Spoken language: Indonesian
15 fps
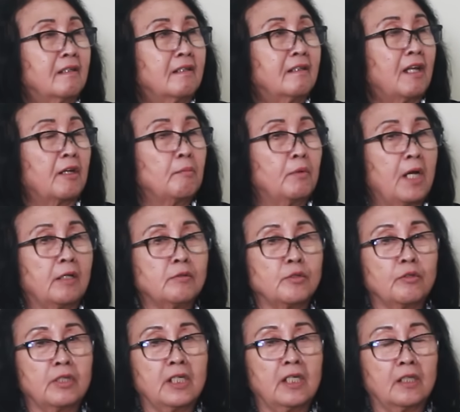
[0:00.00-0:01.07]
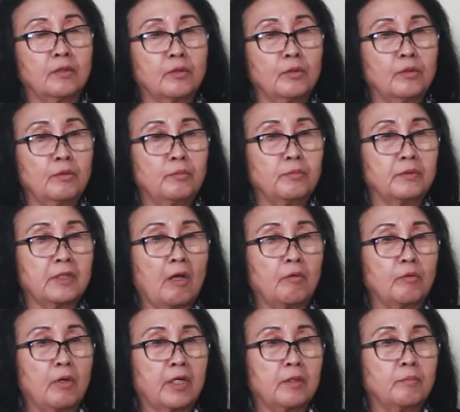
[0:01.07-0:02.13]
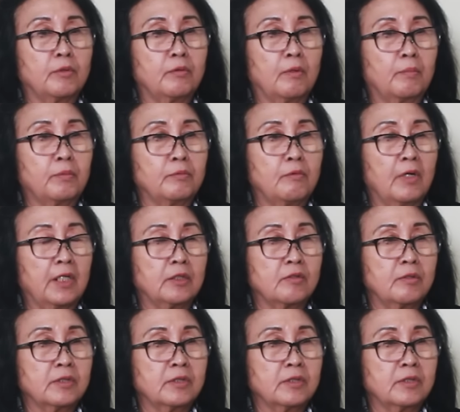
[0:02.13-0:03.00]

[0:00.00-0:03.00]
Dari bulan Juni itu tahun 2022 itu